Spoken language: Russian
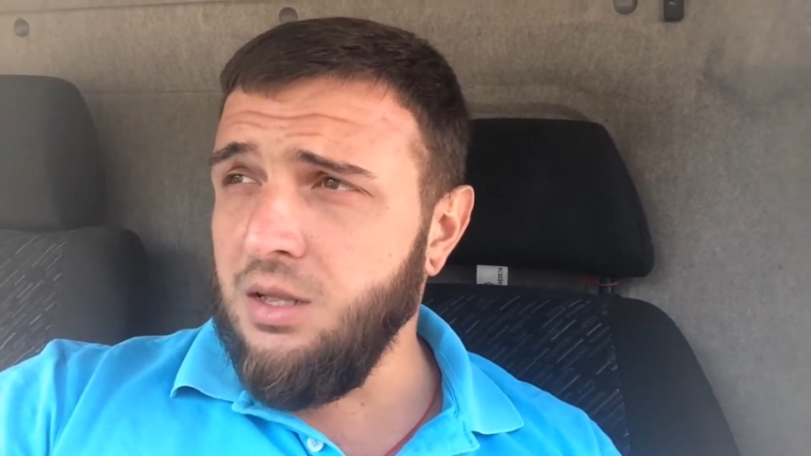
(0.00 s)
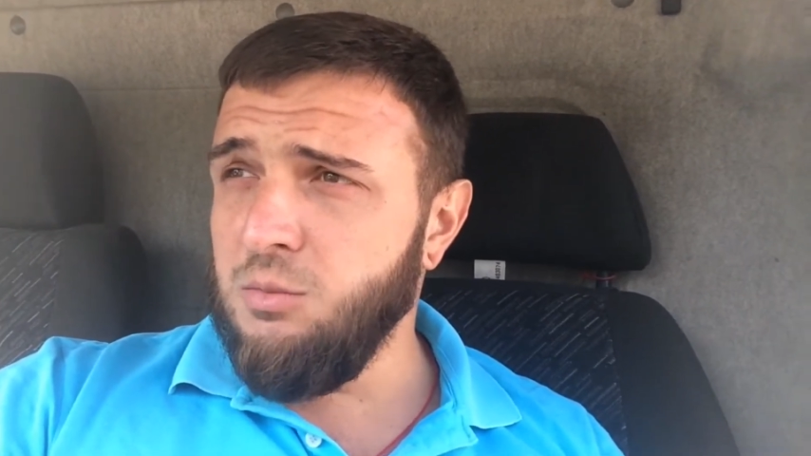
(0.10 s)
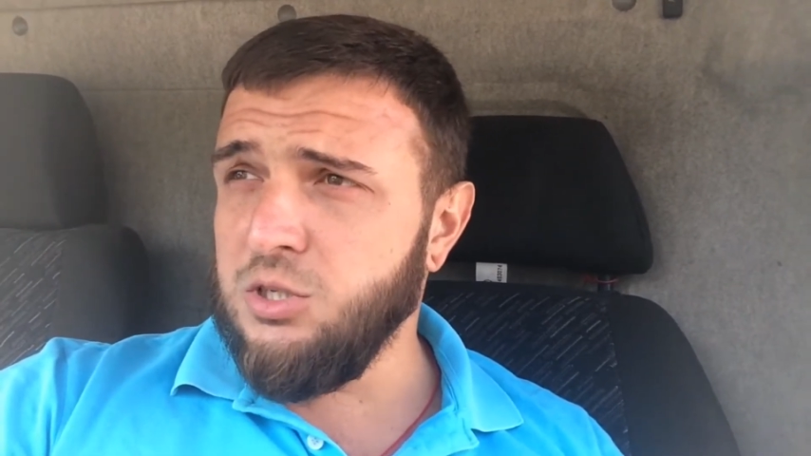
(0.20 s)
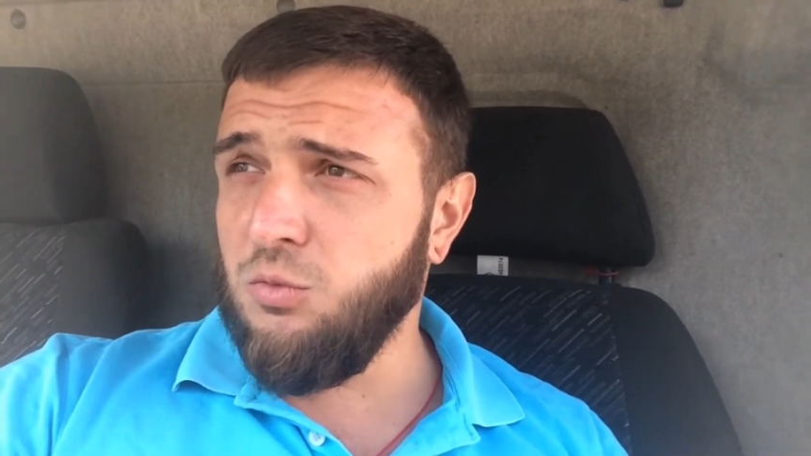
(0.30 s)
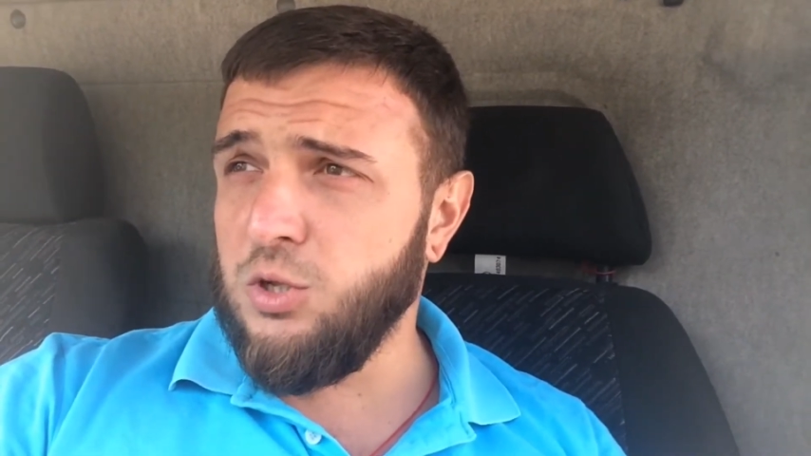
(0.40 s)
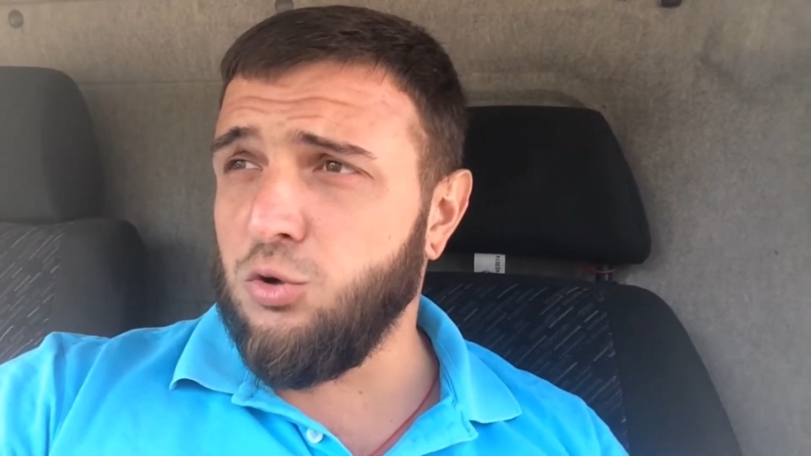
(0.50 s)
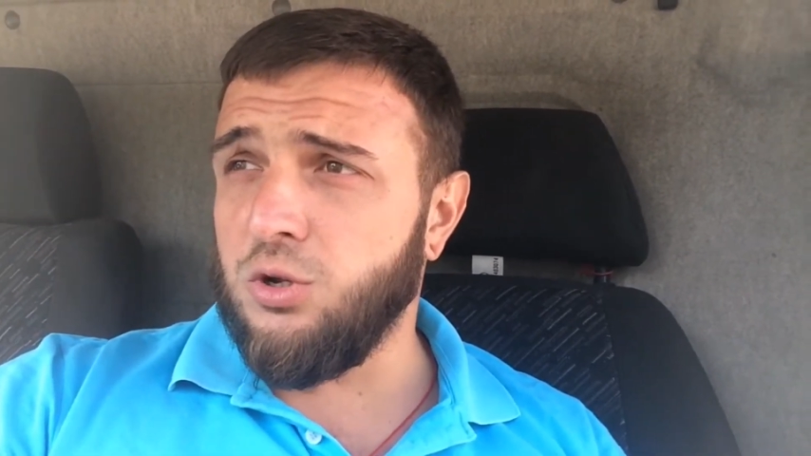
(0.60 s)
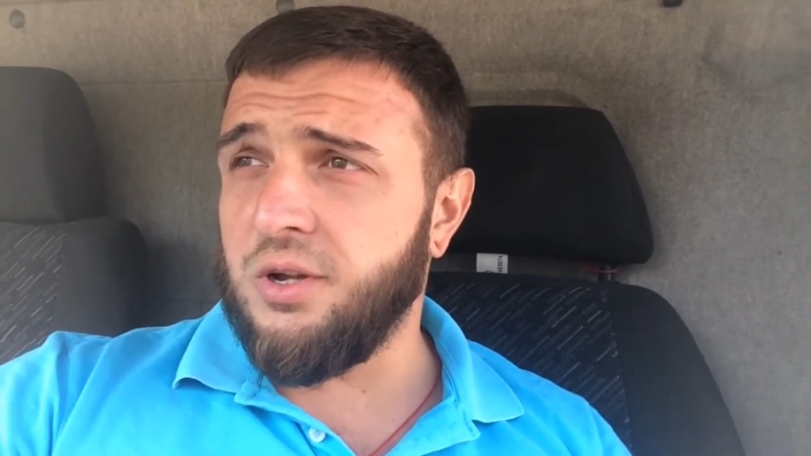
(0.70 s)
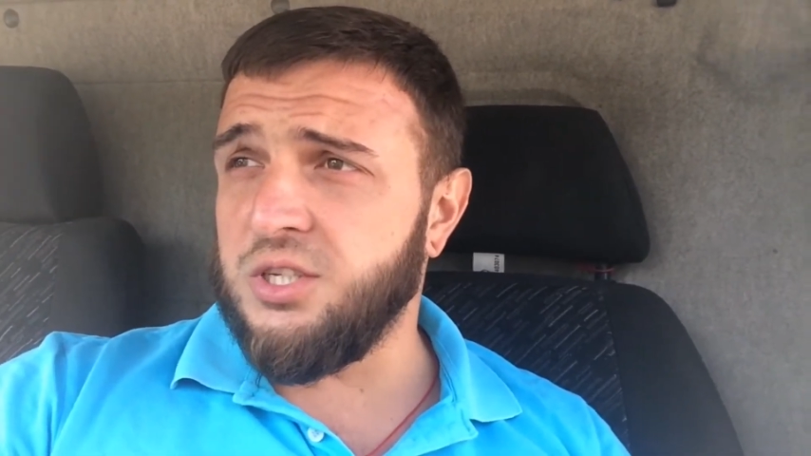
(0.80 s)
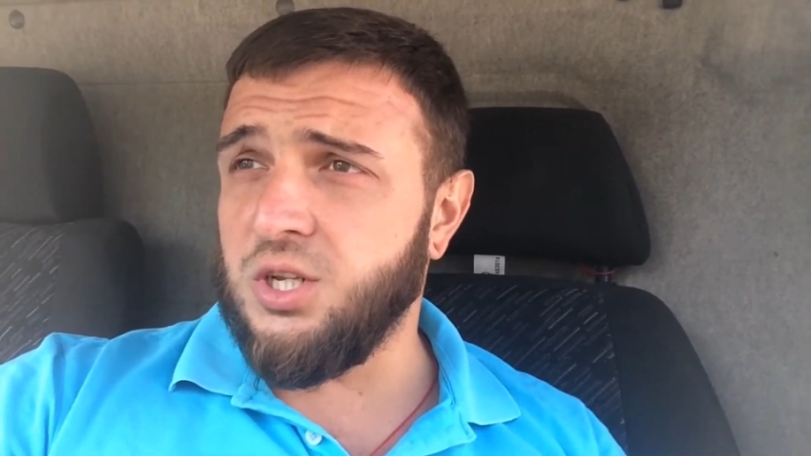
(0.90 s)
Масло в
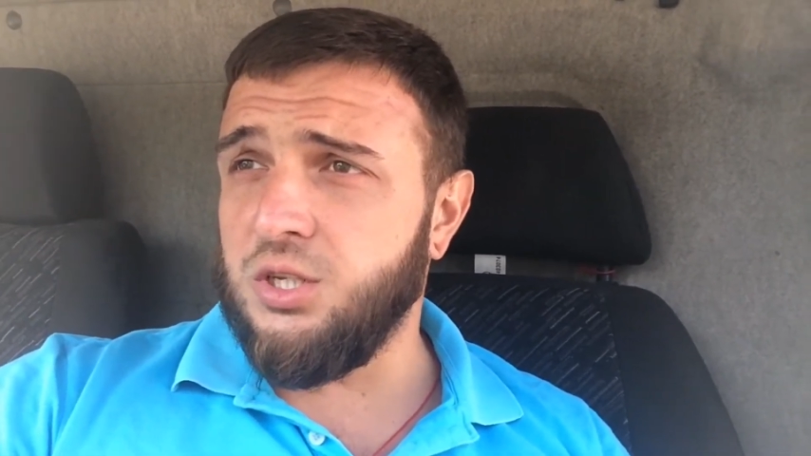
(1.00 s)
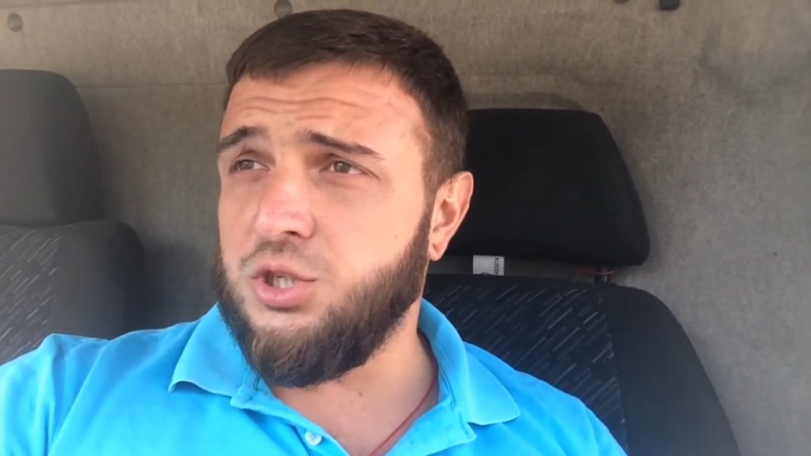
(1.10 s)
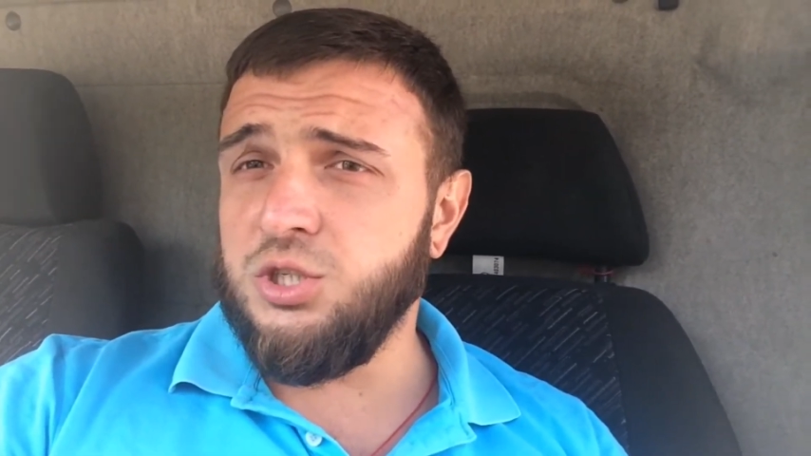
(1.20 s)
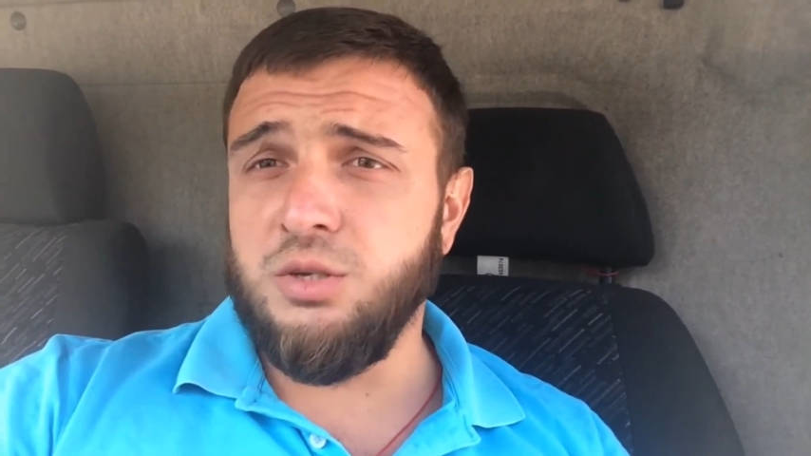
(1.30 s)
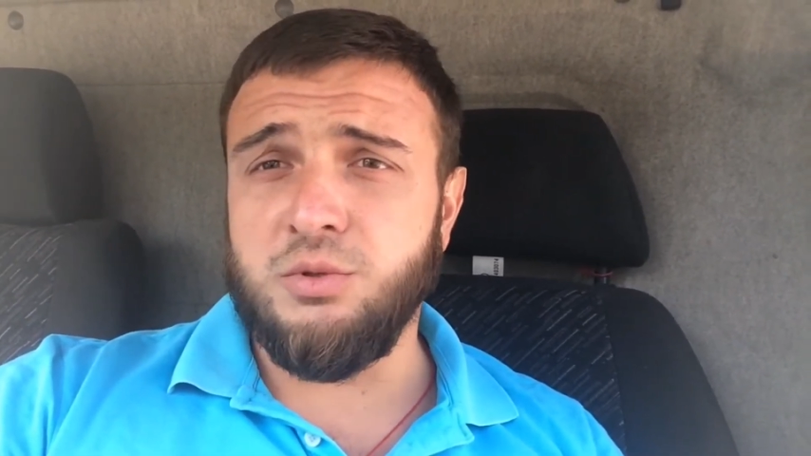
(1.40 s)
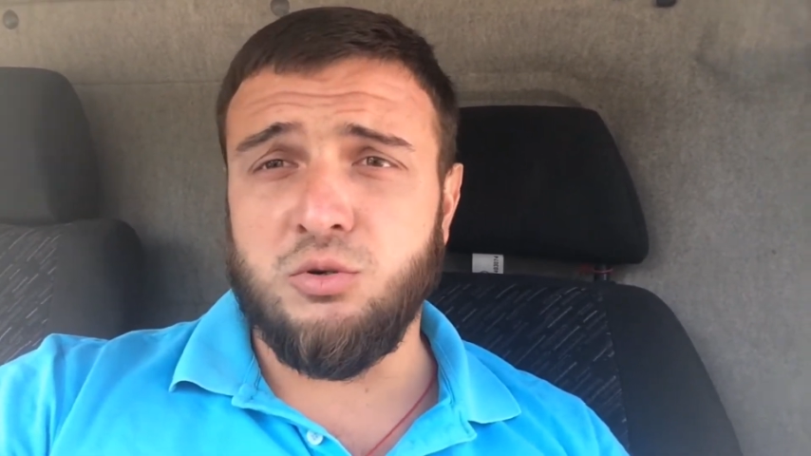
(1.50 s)
моторе кристально чистое,